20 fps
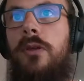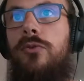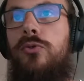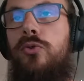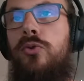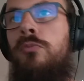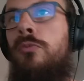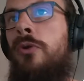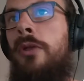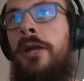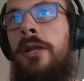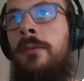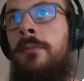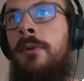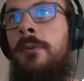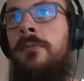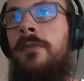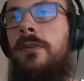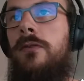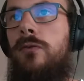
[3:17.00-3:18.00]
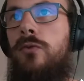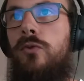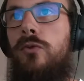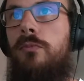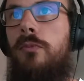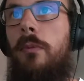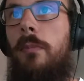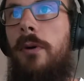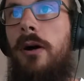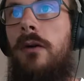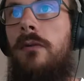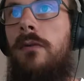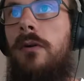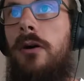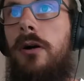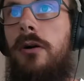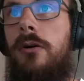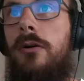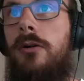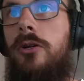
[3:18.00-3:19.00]
tout le monde a les mêmes excuses pour pas
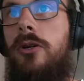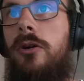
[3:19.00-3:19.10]
avoir